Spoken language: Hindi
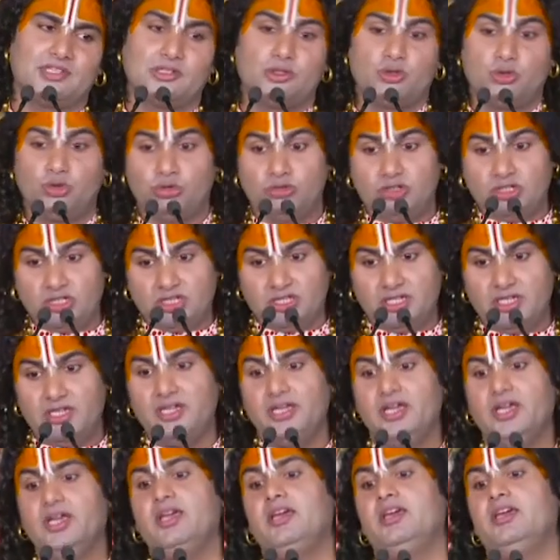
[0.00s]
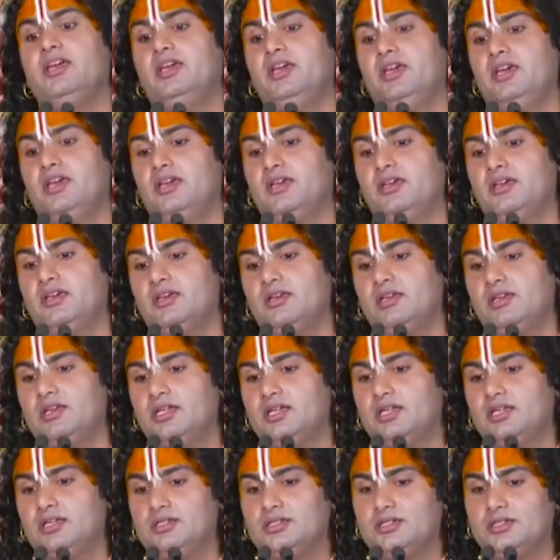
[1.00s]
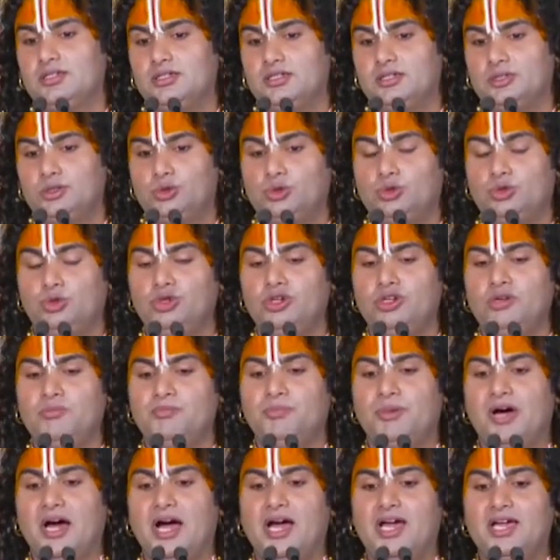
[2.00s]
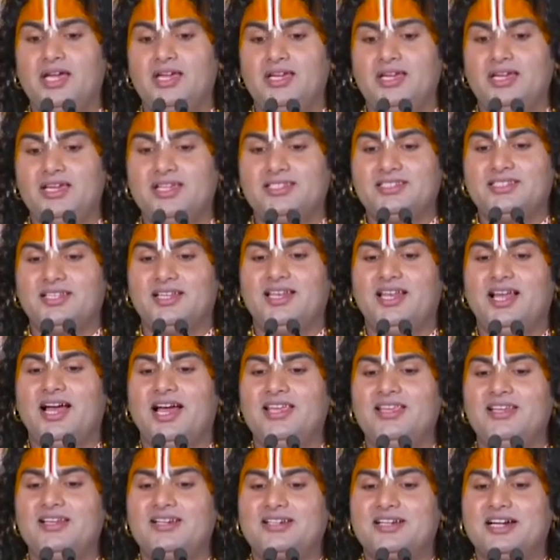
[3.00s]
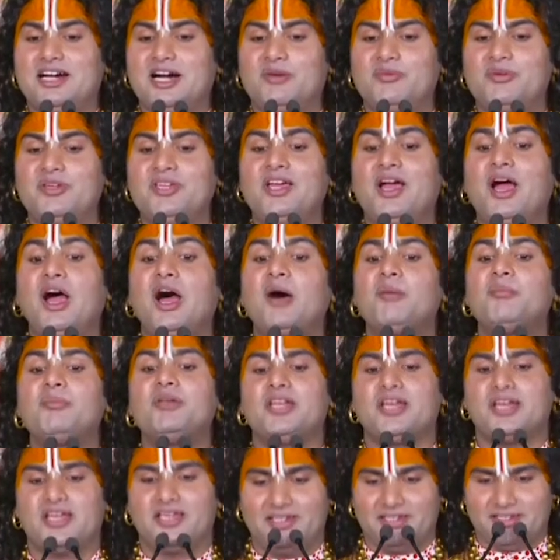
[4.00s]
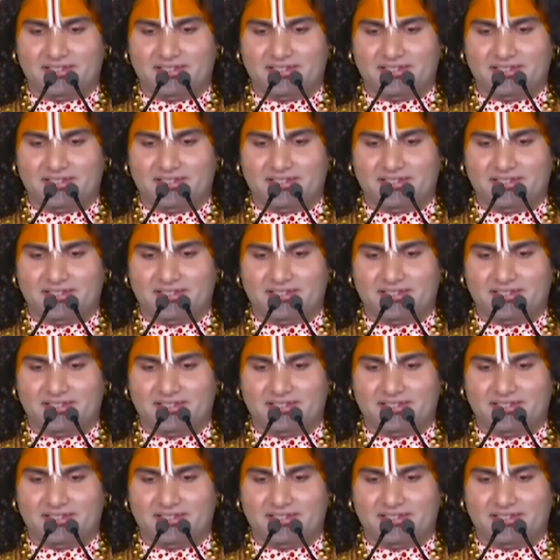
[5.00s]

सुनते हैं सुन पाए इस लायक अभी हम नहीं